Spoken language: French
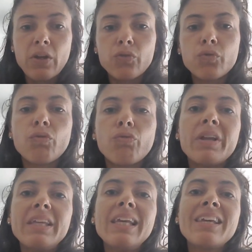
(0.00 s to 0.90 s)
Donc vous
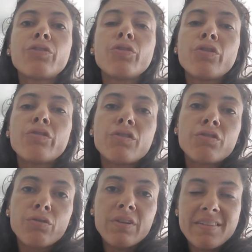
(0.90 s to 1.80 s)
voyez que ce
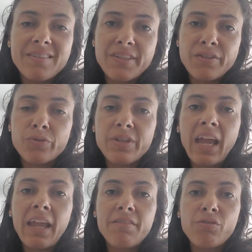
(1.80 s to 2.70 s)
sont des effets
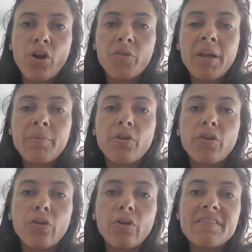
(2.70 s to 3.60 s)
secondaires qui sont quand même
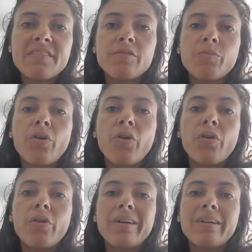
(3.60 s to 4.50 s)
relativement
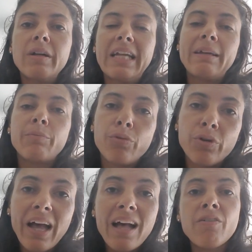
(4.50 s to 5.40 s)
peu graves.